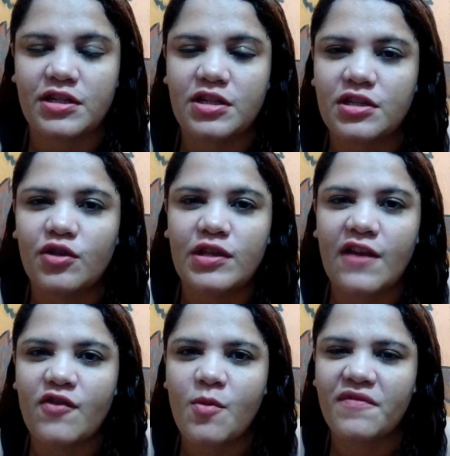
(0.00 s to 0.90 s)
A gente não
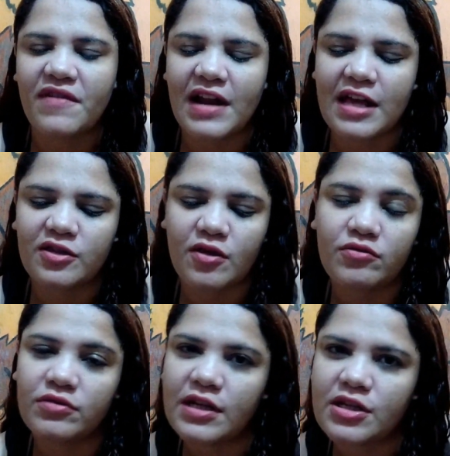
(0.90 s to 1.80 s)
teve como falar só
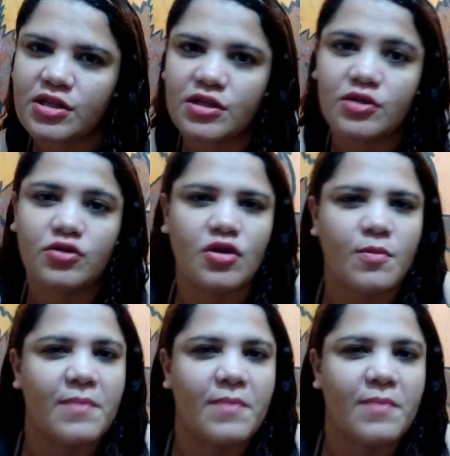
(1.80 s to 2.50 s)
um trechinho, só